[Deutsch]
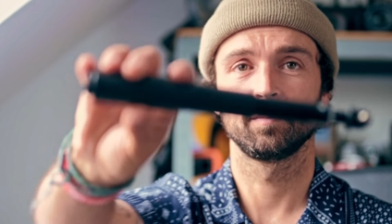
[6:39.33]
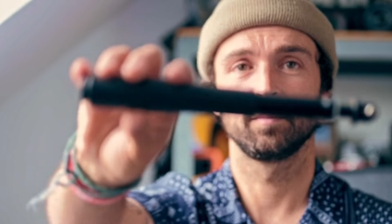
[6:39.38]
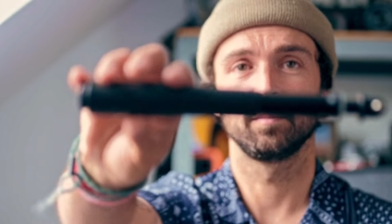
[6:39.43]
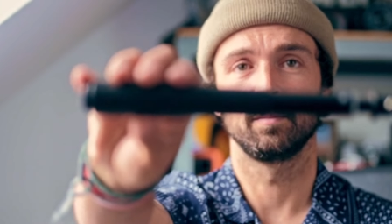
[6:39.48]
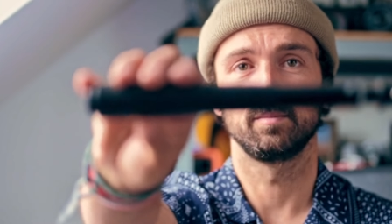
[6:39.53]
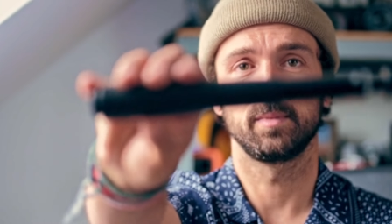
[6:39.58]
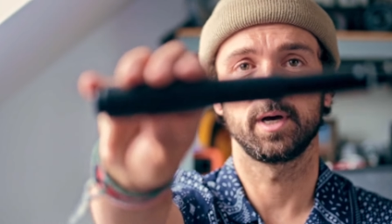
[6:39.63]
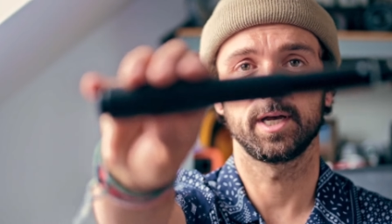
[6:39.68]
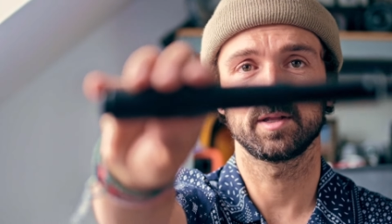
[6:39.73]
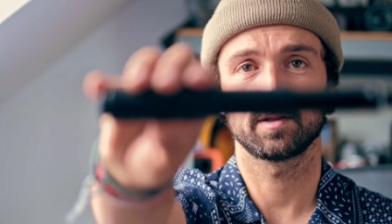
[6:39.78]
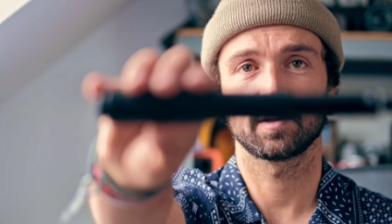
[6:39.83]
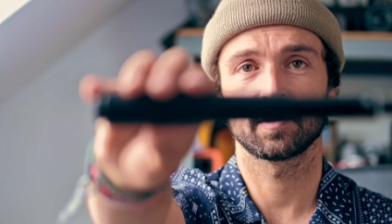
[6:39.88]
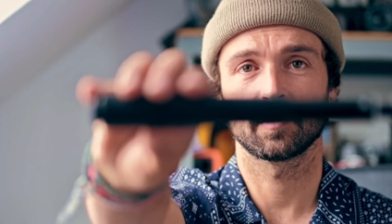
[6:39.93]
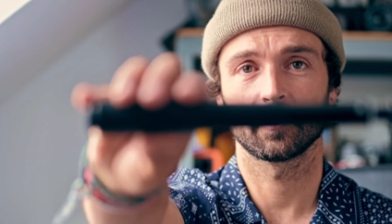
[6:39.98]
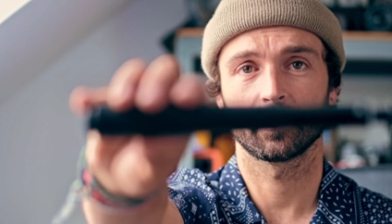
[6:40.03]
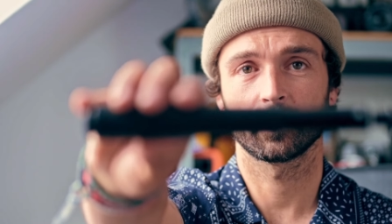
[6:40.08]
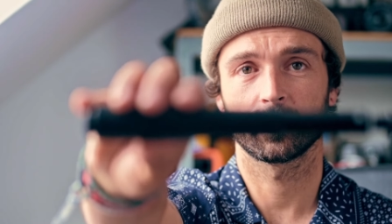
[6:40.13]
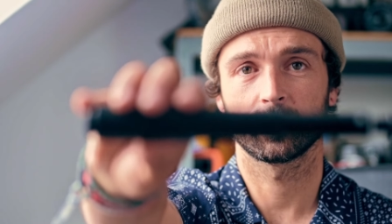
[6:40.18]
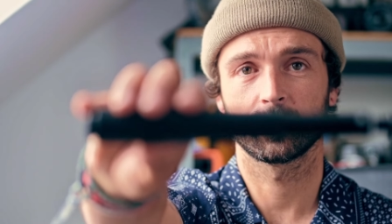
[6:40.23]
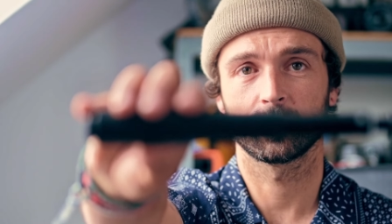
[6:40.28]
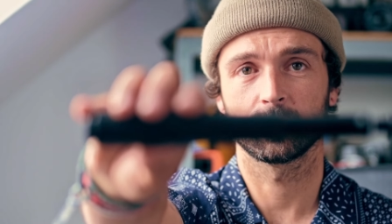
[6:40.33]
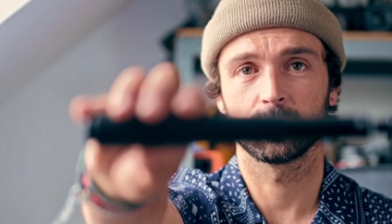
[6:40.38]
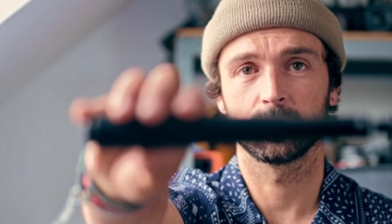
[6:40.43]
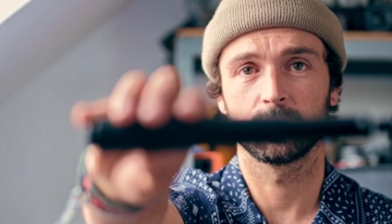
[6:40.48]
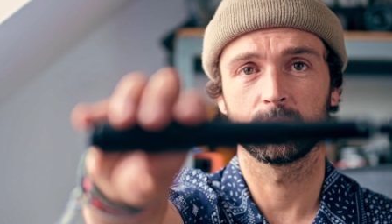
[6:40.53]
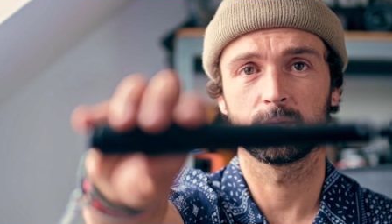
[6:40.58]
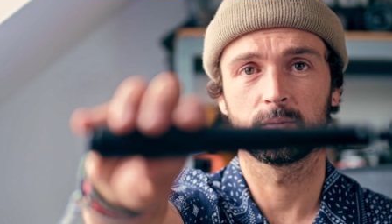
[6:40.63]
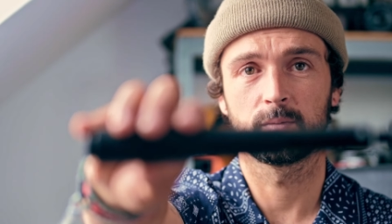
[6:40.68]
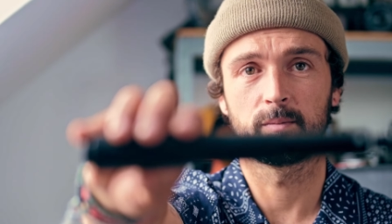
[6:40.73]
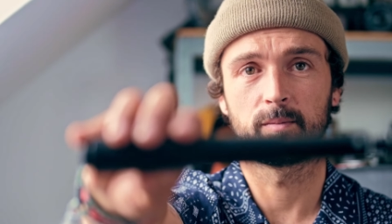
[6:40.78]
meistens
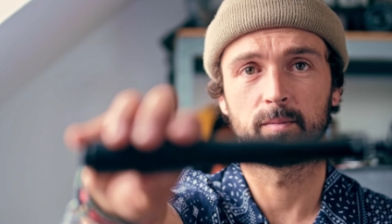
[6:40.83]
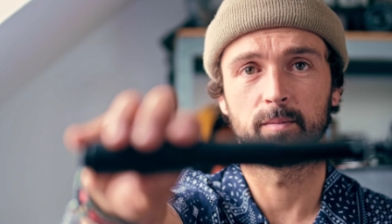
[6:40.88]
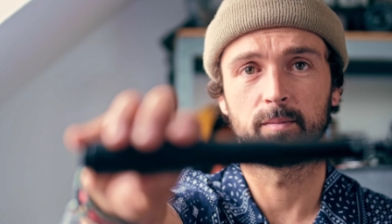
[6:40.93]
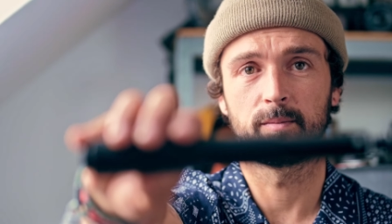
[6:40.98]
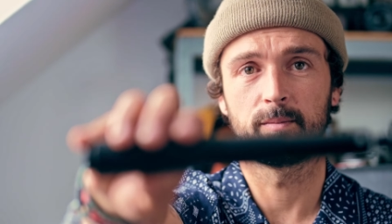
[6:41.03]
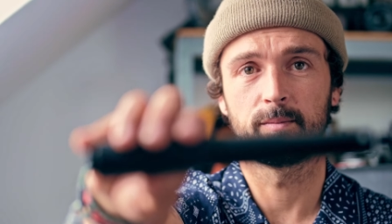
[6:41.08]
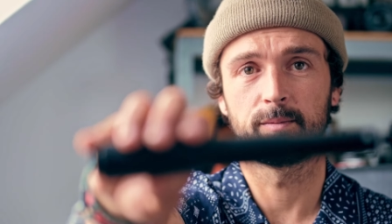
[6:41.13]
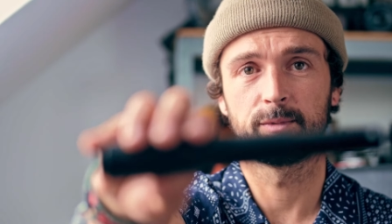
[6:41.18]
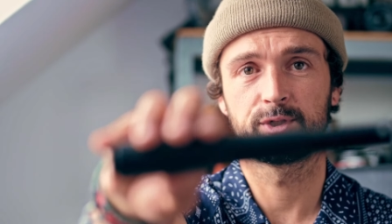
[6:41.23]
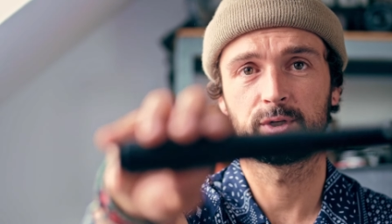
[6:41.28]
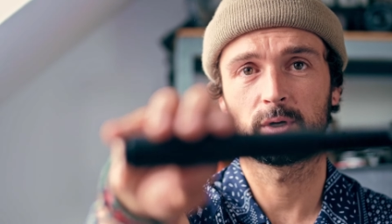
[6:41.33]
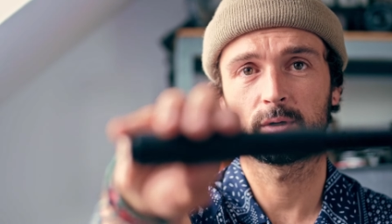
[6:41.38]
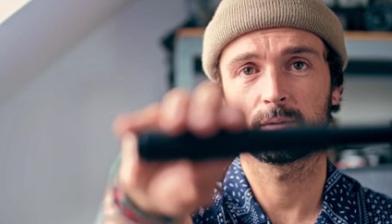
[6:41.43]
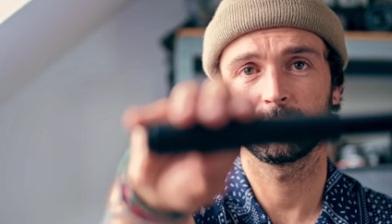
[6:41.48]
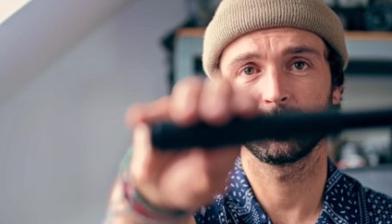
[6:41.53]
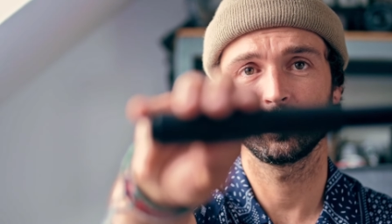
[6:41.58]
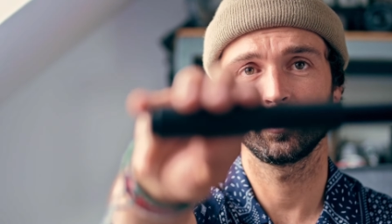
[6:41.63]
zum Joggen